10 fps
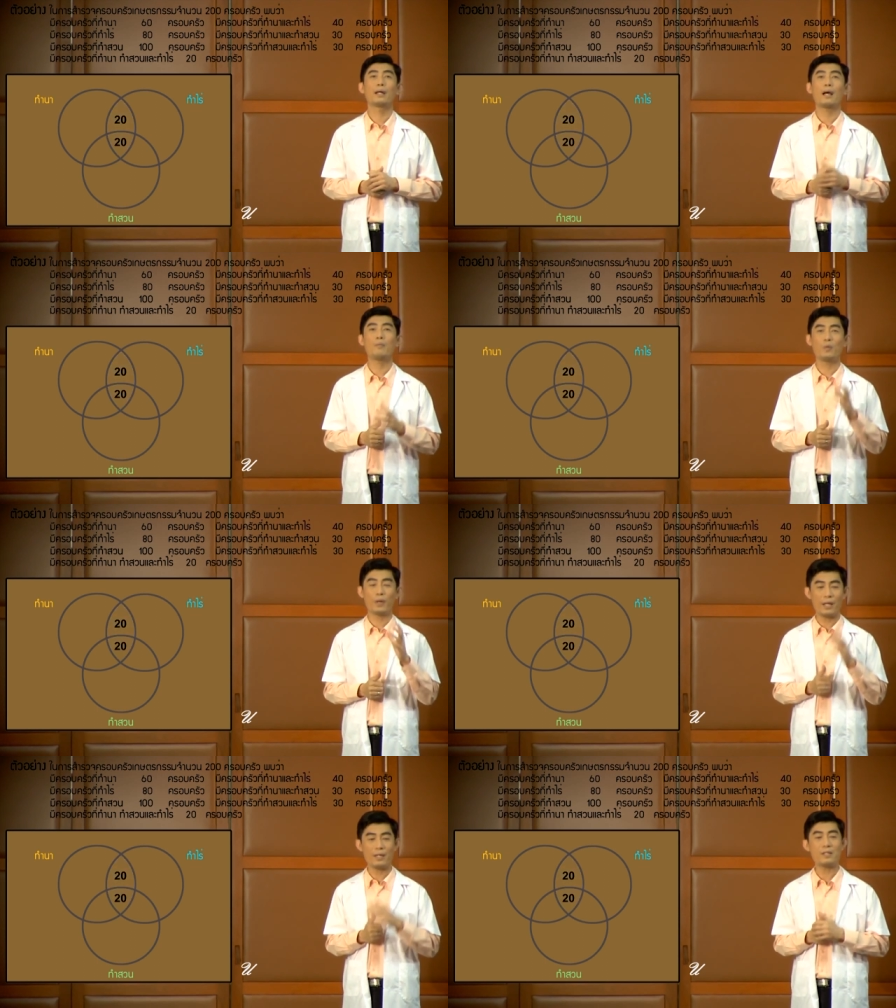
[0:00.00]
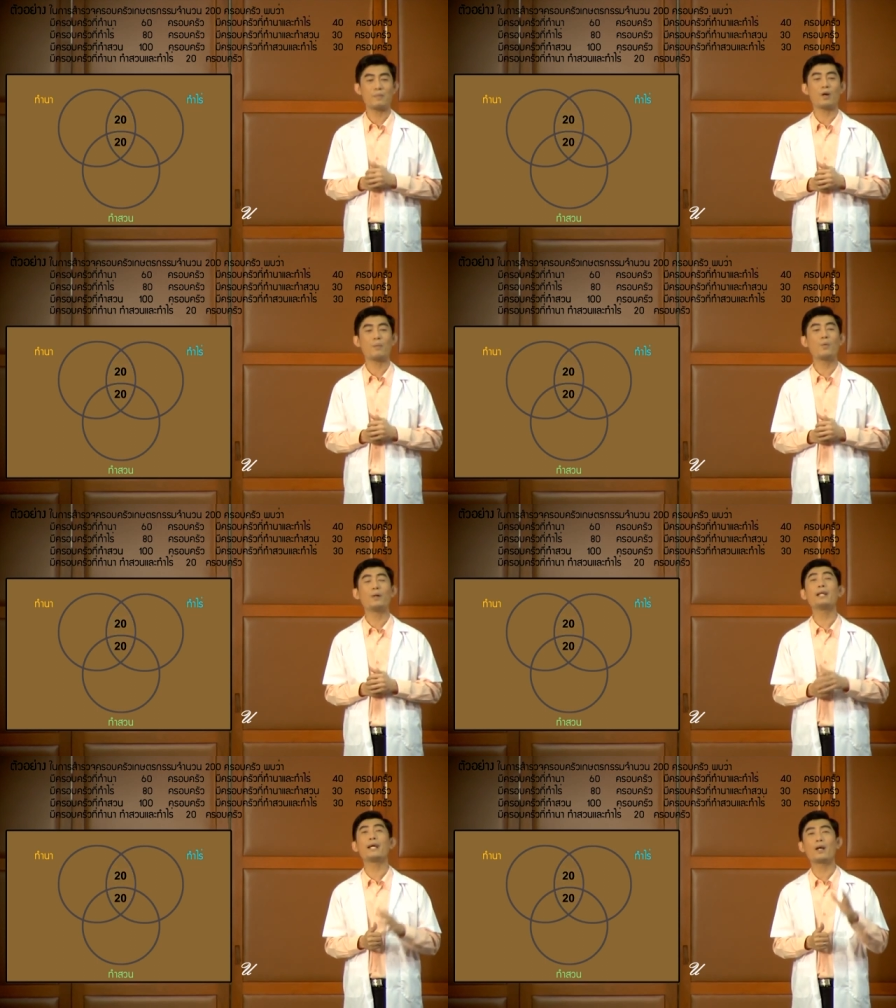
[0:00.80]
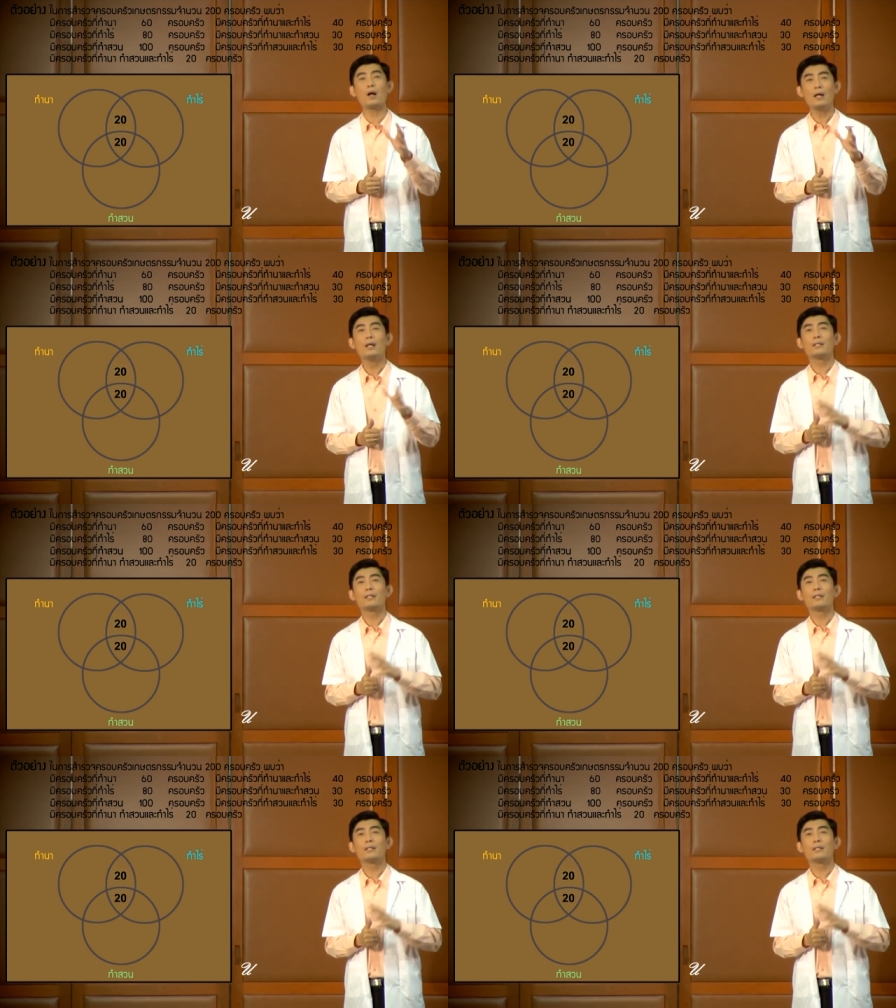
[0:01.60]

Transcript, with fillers: นะครับ อยู่แค่ 20 ครอบครัวนั่นเองก็